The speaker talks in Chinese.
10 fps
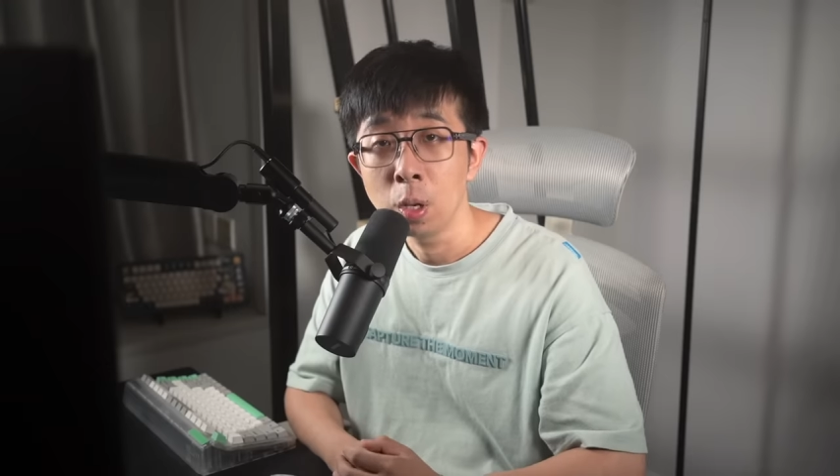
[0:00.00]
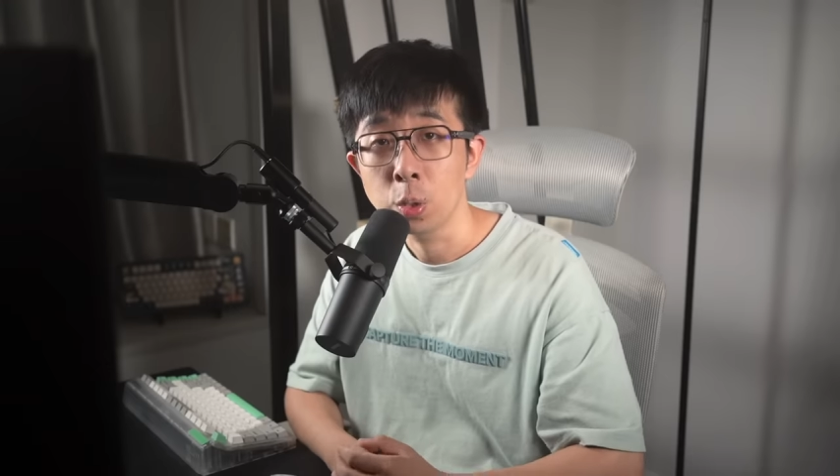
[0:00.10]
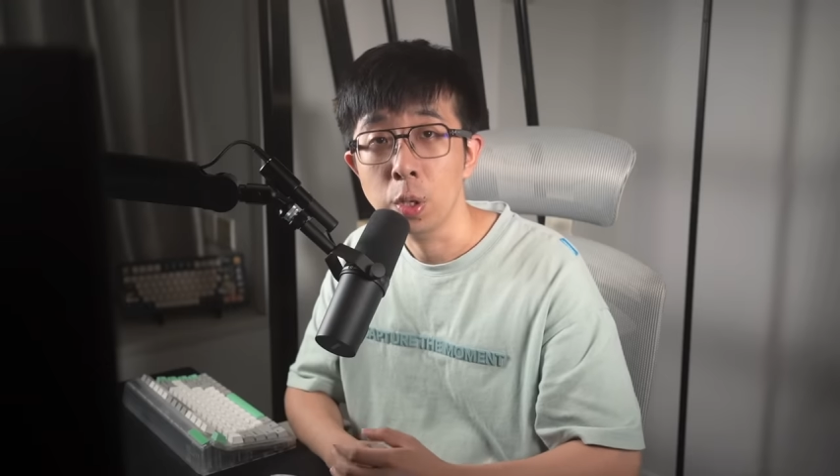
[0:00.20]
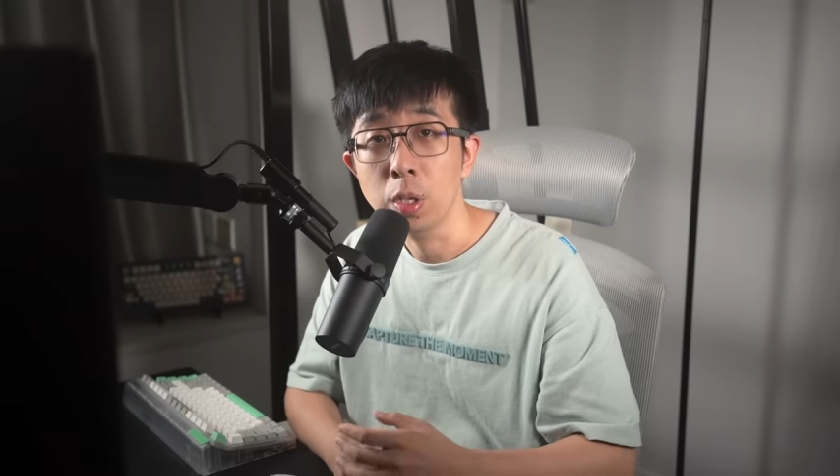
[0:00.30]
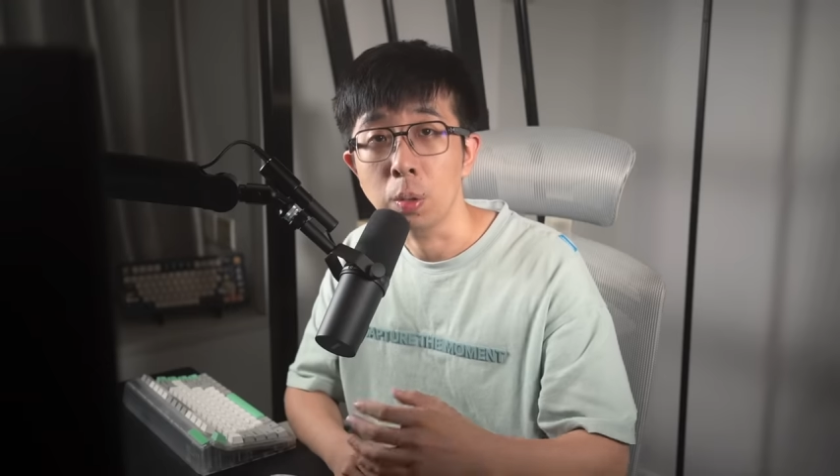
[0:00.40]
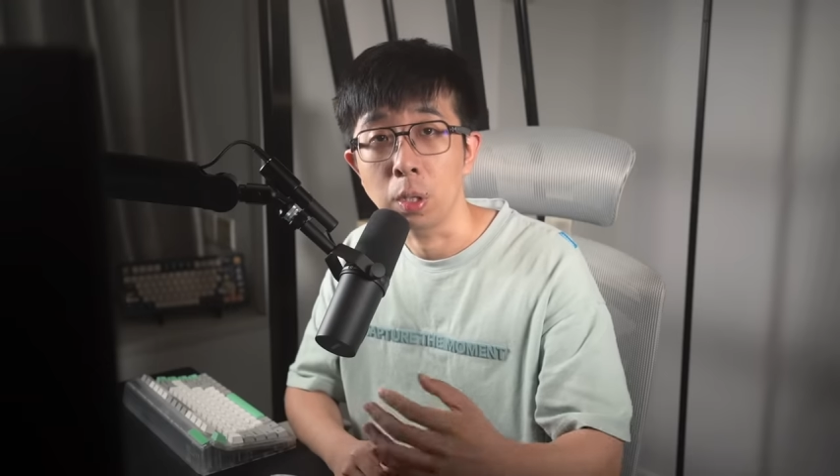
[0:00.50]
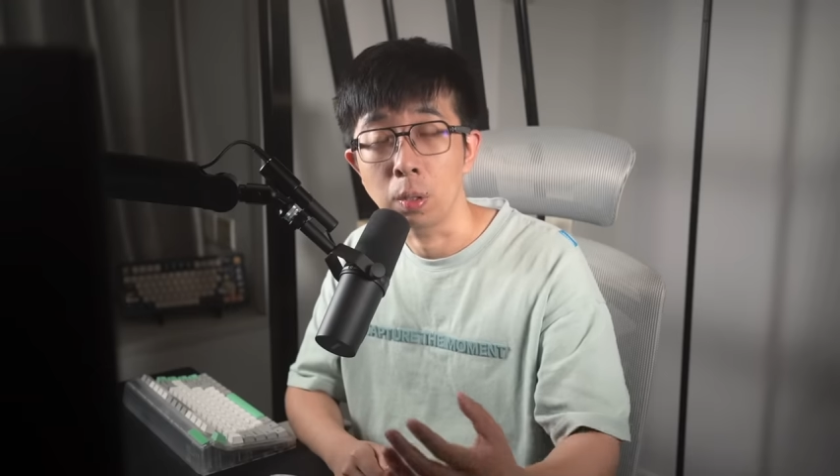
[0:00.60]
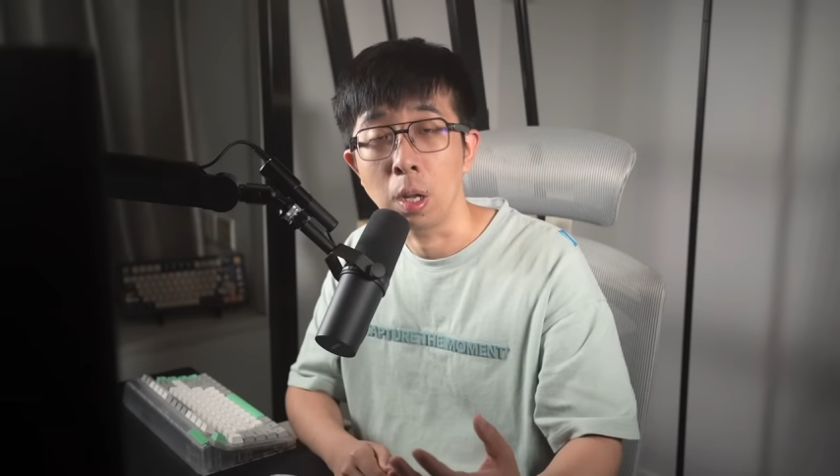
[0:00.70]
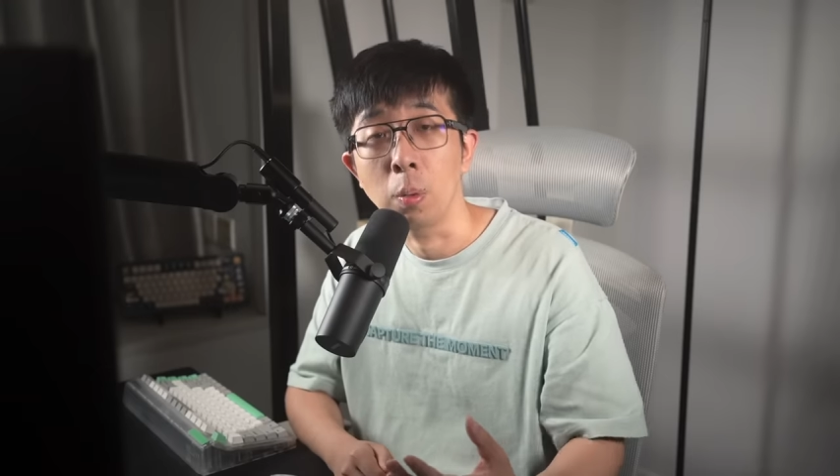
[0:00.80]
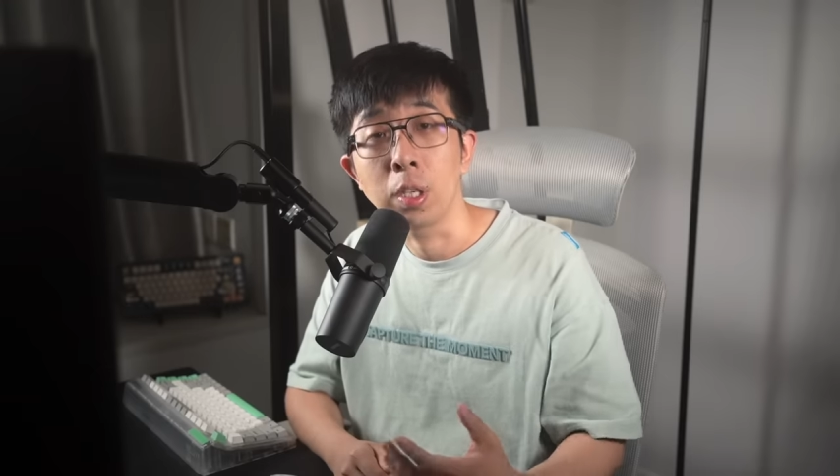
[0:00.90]
所以有时
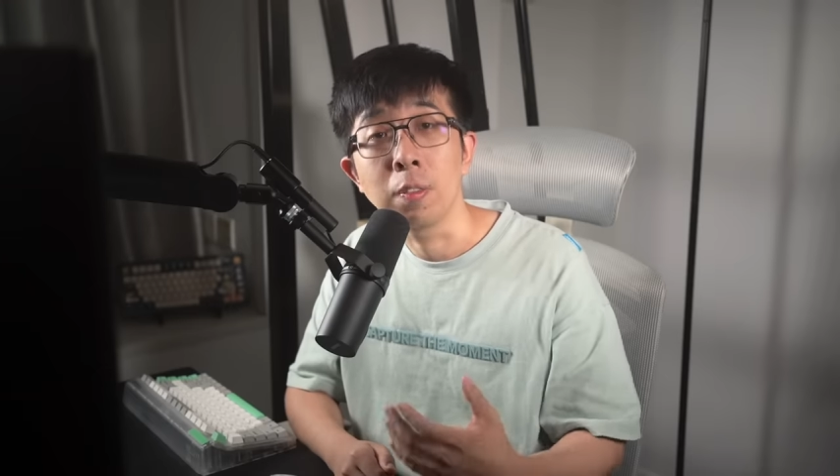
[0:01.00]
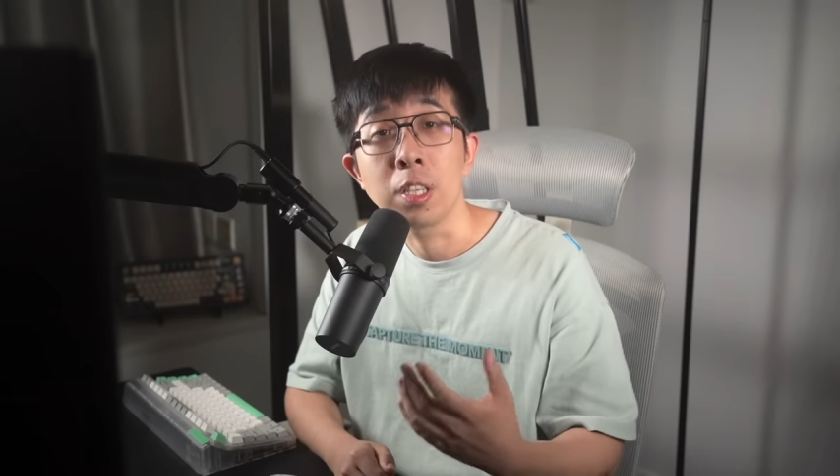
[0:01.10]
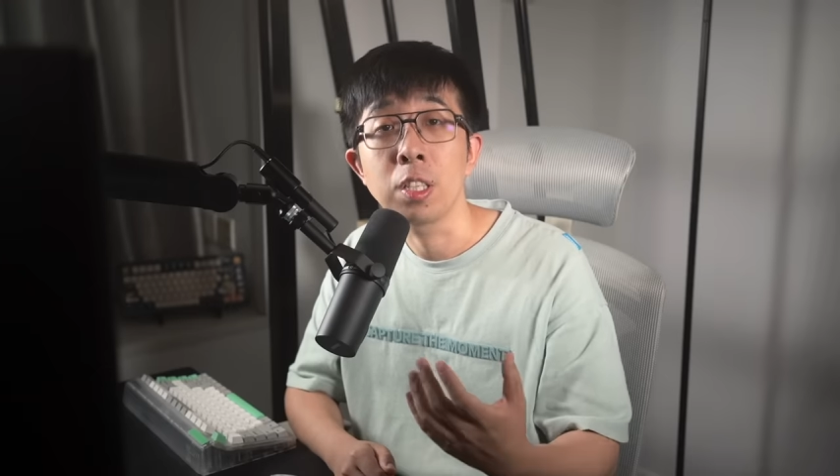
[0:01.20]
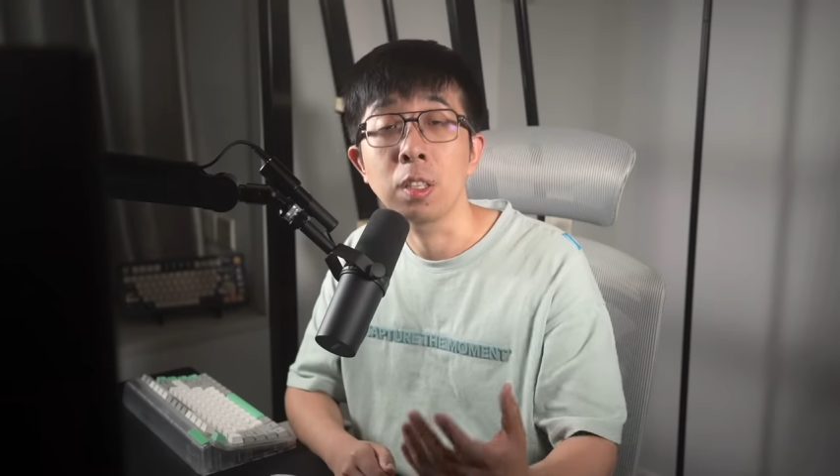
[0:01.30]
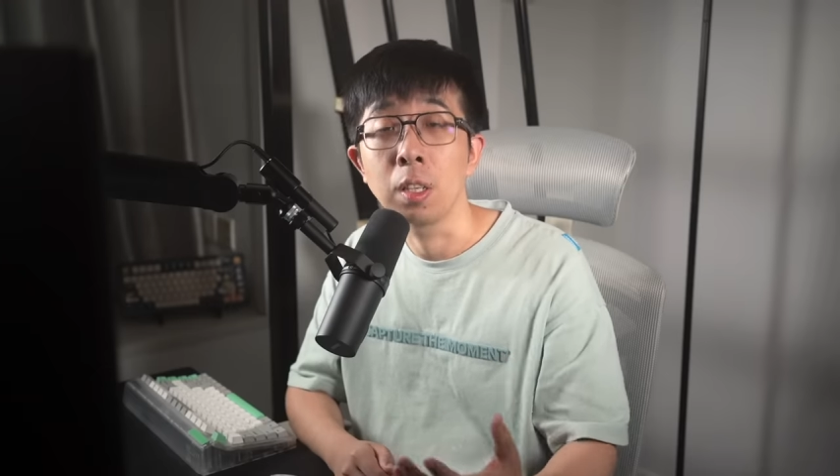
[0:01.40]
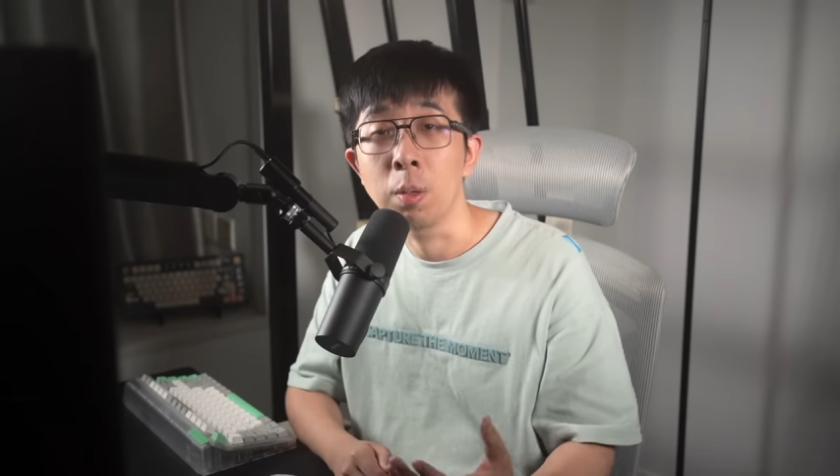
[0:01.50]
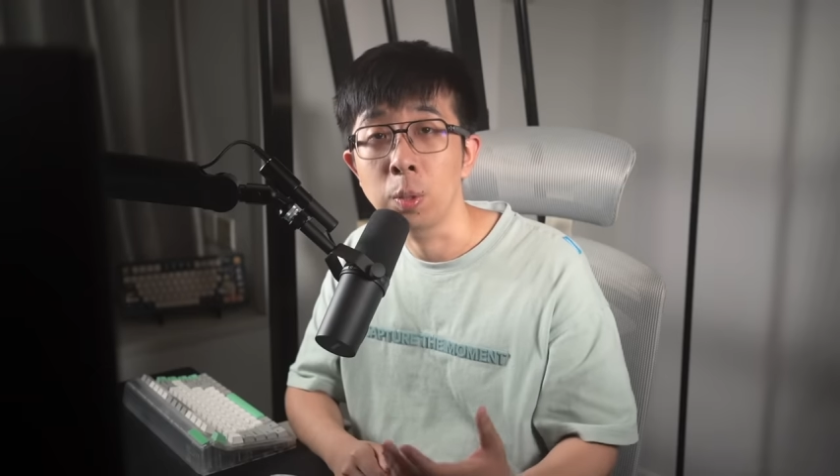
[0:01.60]
候呢会因为性能跟